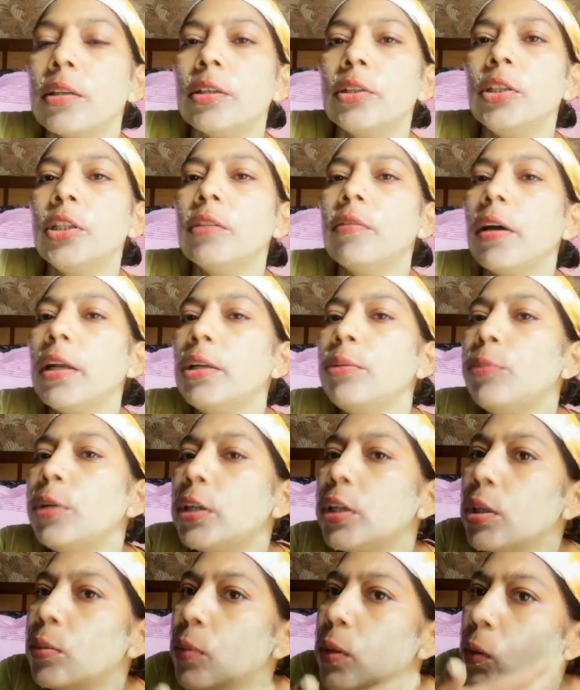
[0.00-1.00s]
ये वाली
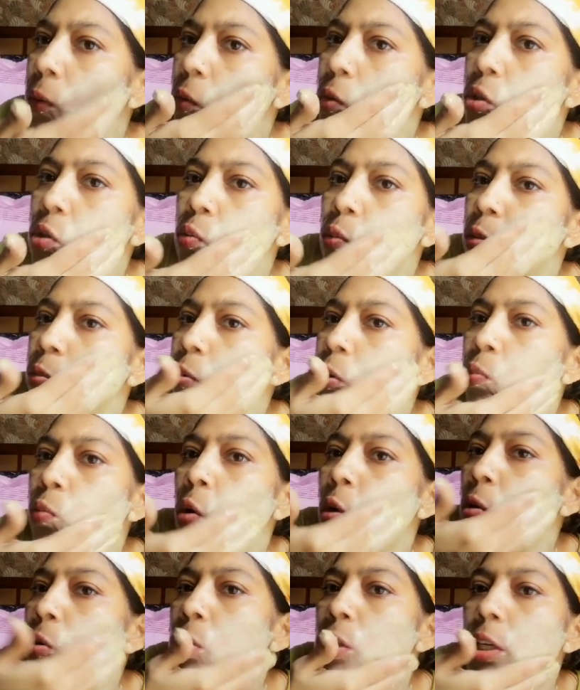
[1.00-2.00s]
मिट्टी में खुशबू भी
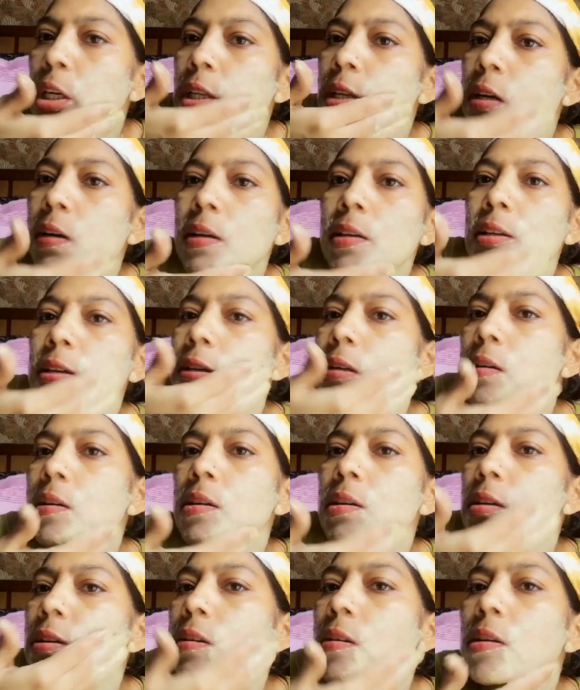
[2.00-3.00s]
बहुत ज़्यादा आ रही है
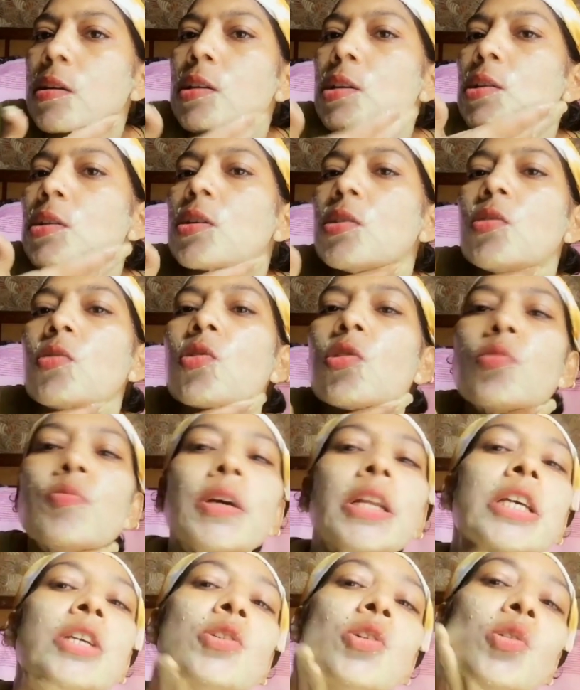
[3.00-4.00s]
और
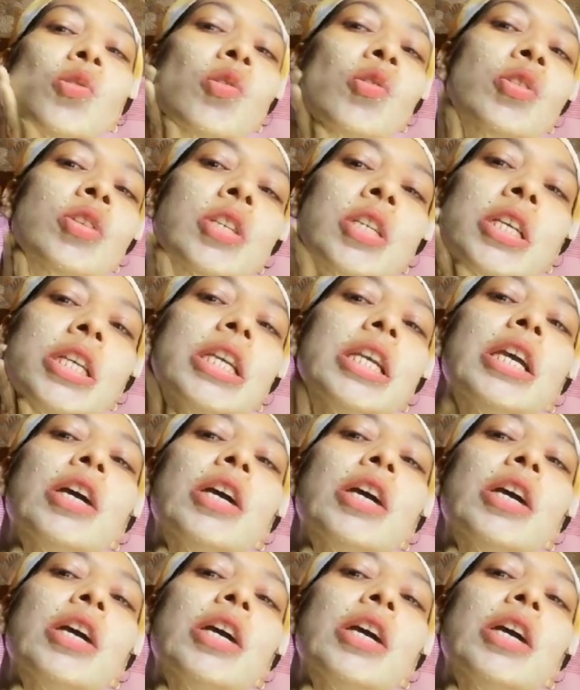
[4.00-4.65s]
मैंने जो रोस्ट की